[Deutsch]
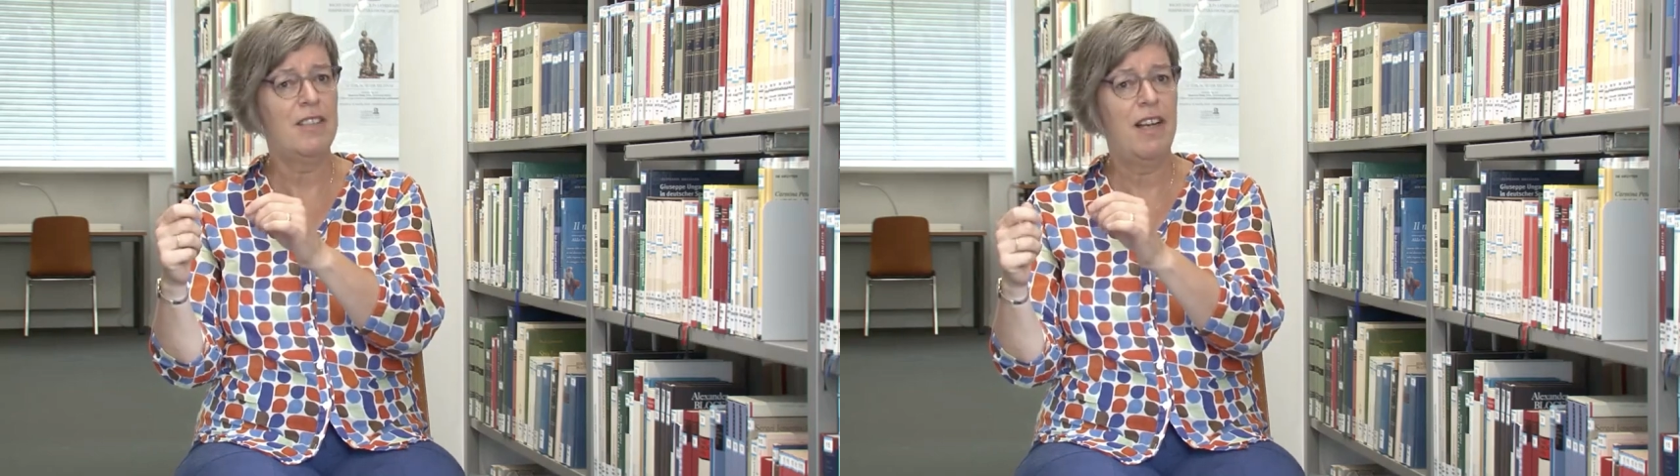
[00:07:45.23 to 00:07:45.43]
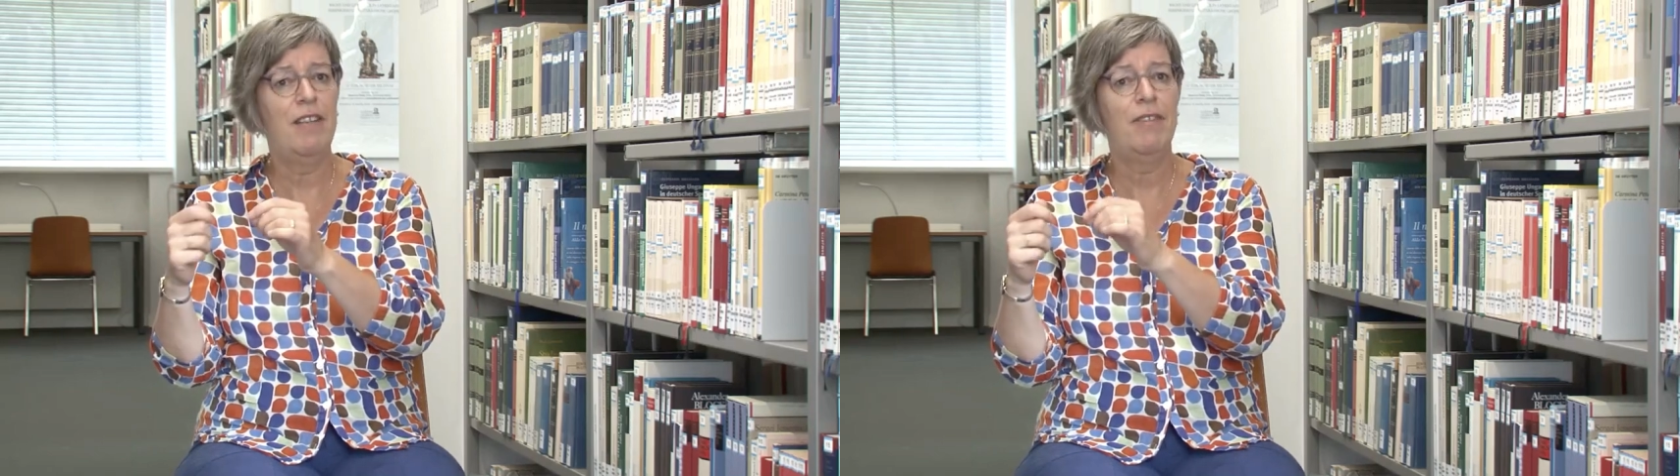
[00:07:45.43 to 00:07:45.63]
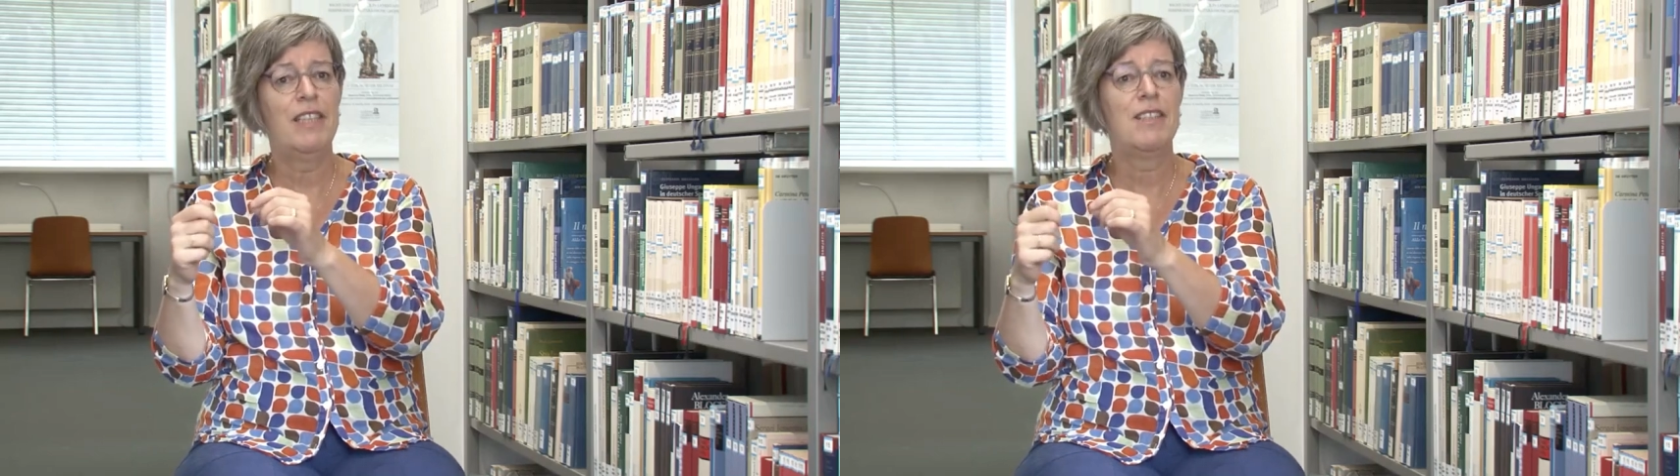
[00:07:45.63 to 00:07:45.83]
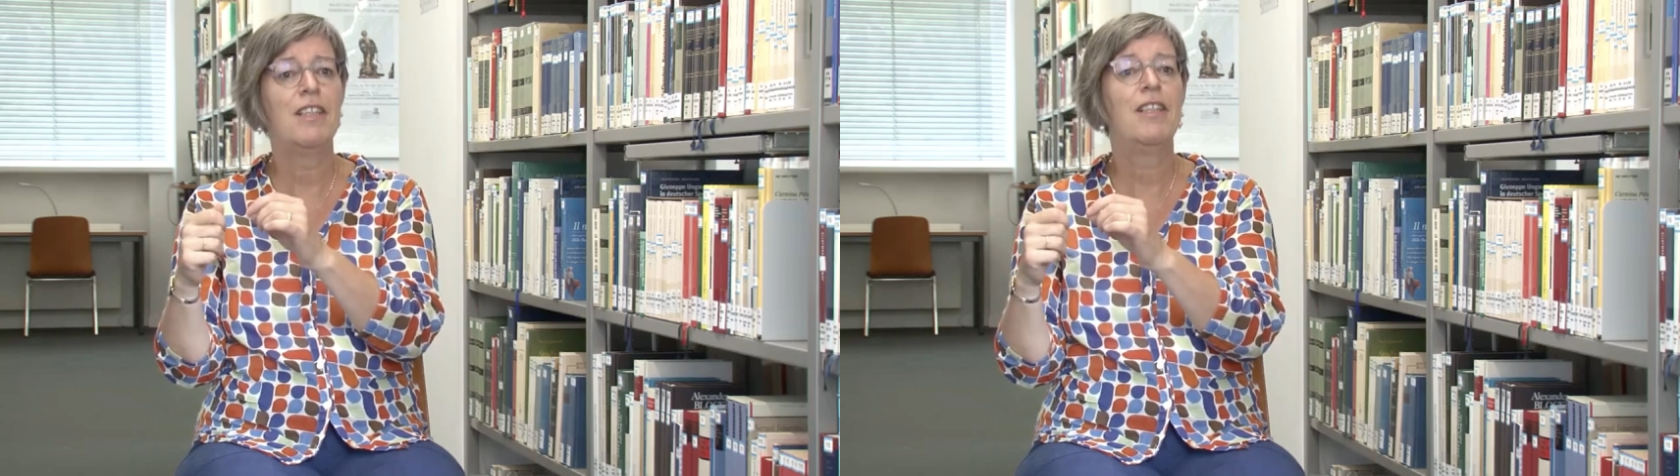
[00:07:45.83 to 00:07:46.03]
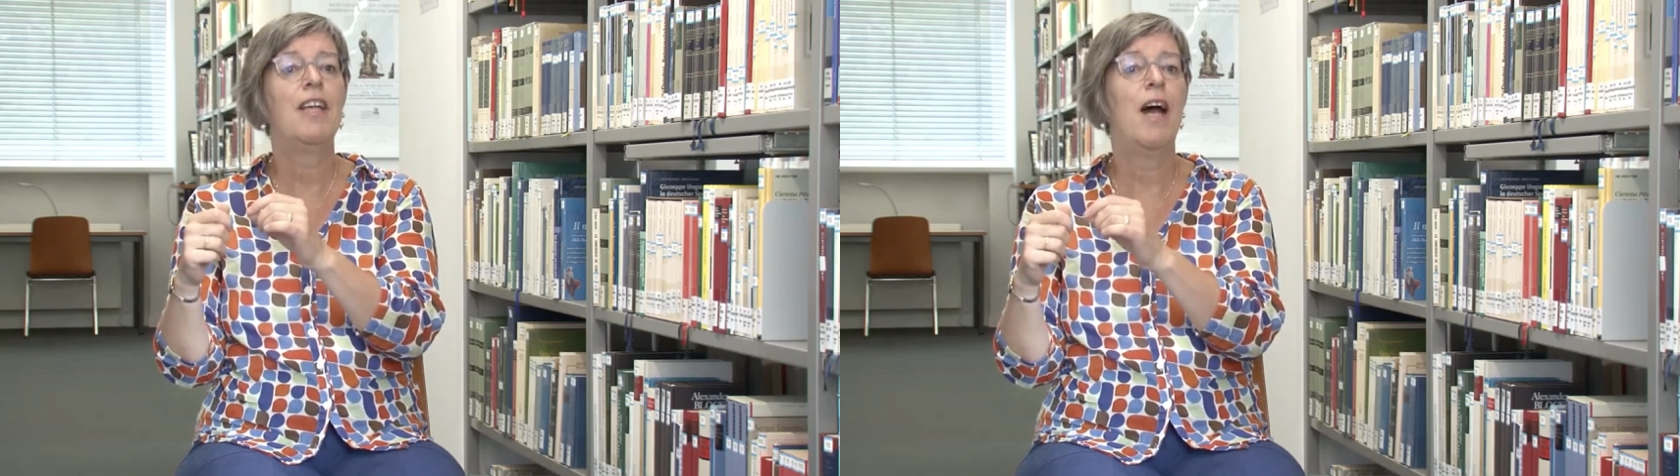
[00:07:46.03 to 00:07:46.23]
Teil, wenn ich es
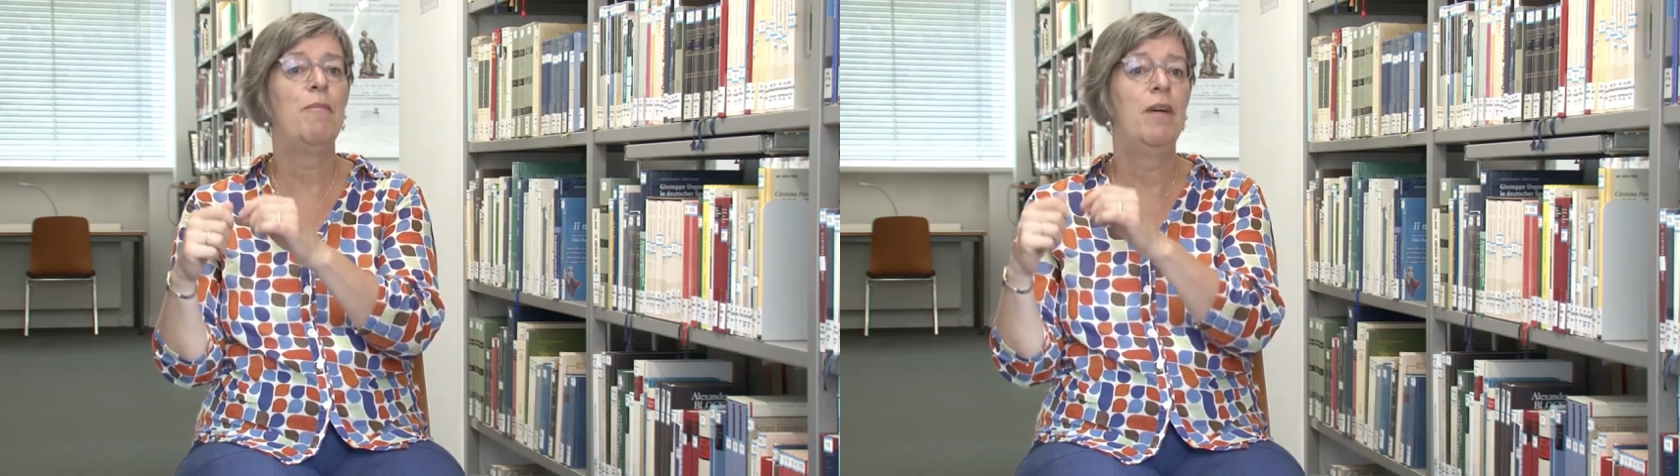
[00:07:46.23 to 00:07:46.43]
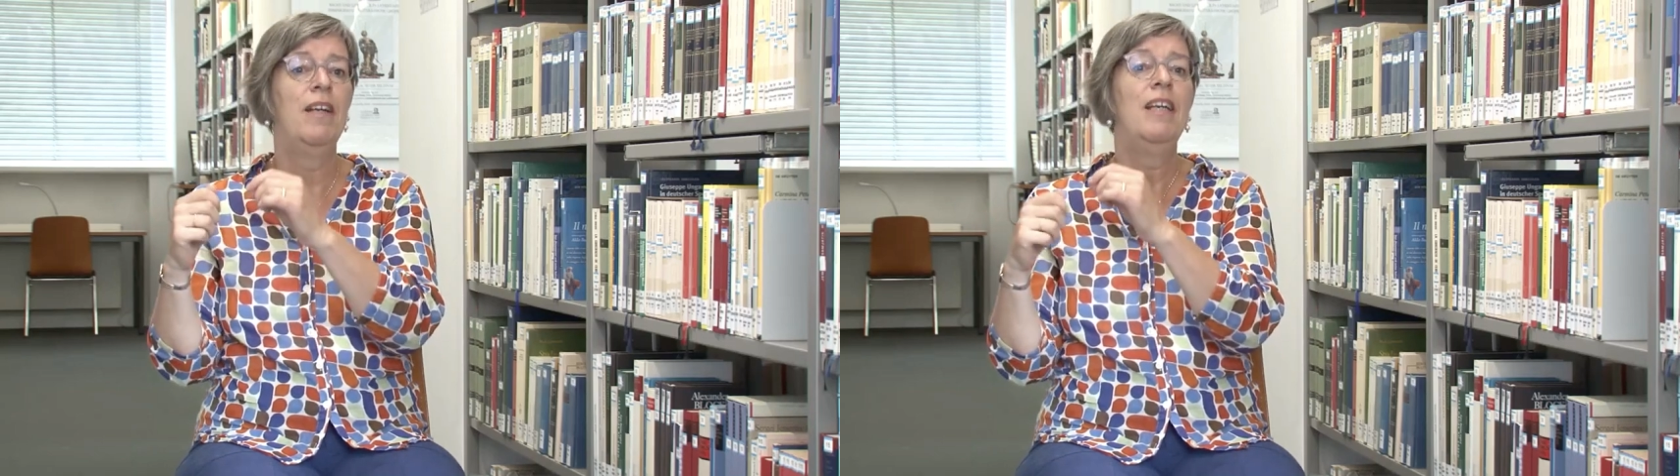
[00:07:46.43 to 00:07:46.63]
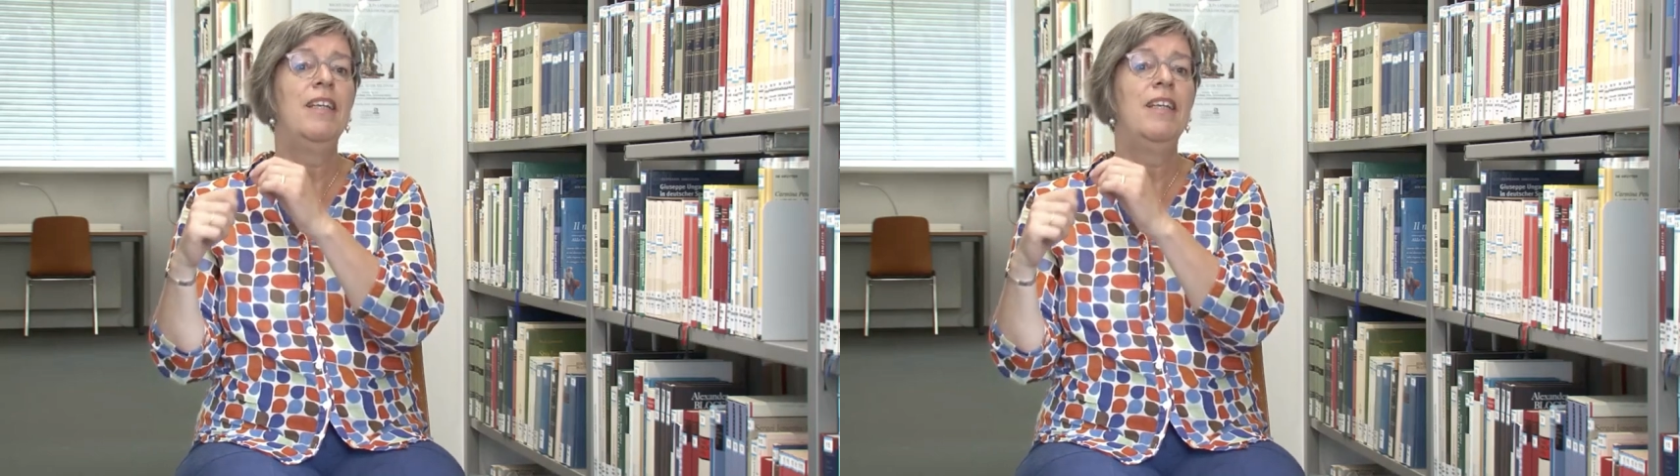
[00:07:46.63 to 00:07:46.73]
richtig habe,